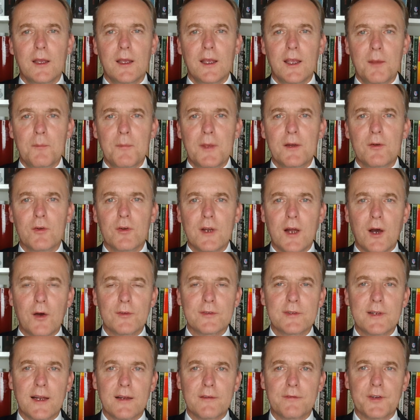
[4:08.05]
im In- und
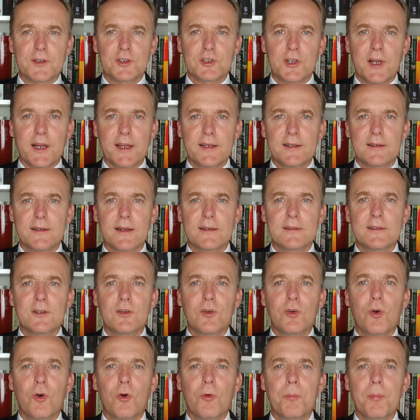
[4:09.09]
Ausland verschlechtert, die
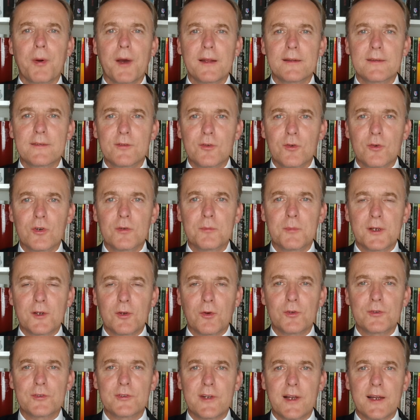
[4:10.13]
Kooperation mit
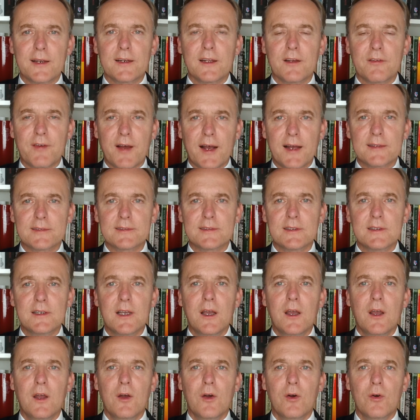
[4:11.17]
Russland quasi
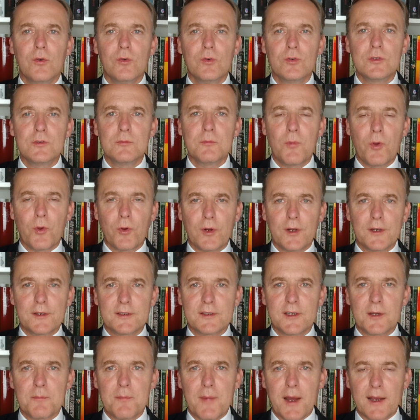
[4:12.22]
unmöglich
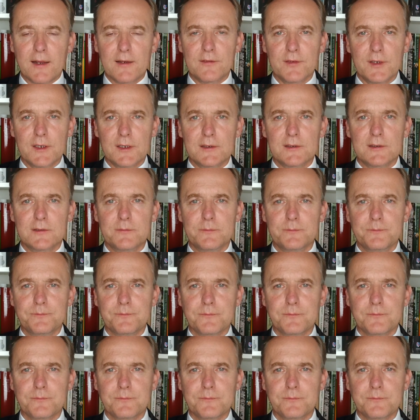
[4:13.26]
gemacht wird.